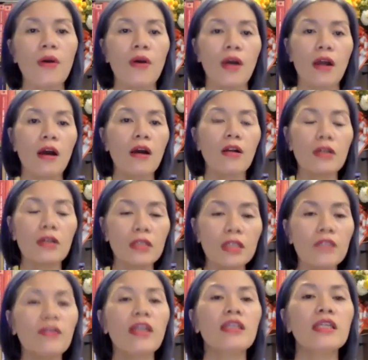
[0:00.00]
Đó, như
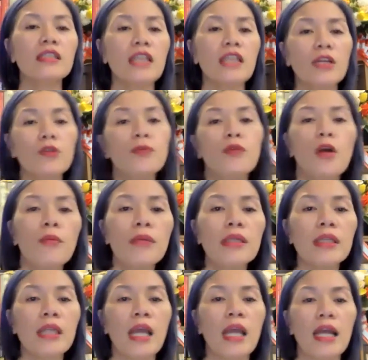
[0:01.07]
vậy thì sẽ giúp cho mình